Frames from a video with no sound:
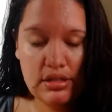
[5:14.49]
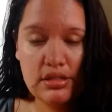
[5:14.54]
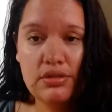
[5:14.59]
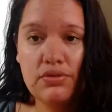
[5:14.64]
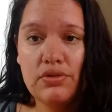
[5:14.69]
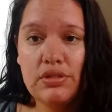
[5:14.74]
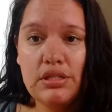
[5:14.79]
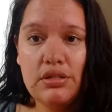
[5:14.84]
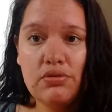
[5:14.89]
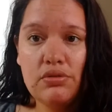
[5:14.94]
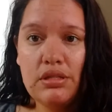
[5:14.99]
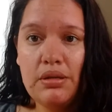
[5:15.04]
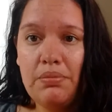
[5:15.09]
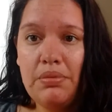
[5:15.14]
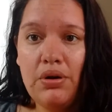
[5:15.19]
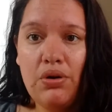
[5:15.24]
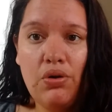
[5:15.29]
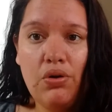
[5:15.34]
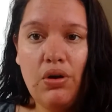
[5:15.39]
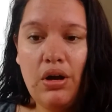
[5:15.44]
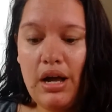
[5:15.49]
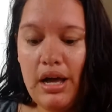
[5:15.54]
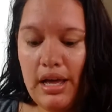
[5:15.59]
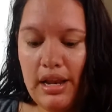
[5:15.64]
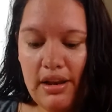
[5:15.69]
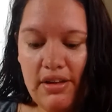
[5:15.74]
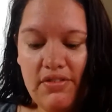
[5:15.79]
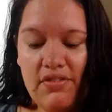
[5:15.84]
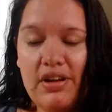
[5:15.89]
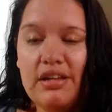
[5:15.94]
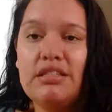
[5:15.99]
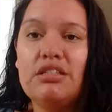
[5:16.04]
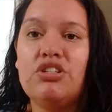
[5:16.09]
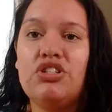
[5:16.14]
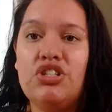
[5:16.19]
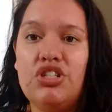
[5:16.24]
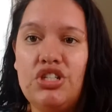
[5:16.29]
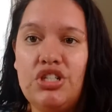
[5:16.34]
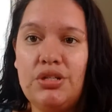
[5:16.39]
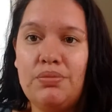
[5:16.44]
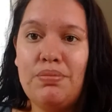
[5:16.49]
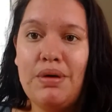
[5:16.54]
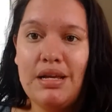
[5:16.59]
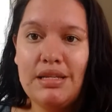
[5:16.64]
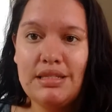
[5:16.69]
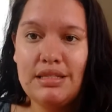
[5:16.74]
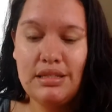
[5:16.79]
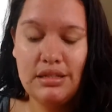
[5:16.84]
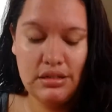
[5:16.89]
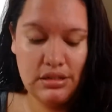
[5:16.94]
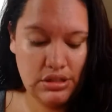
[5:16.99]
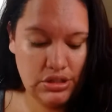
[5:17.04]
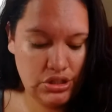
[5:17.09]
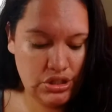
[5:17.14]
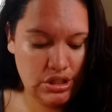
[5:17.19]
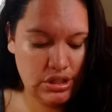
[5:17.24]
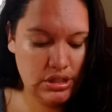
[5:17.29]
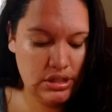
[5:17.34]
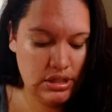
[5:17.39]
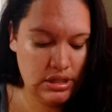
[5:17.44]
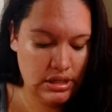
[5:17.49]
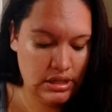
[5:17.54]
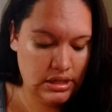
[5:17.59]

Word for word: Se você não saber colocar, ela vaza xixi bastante.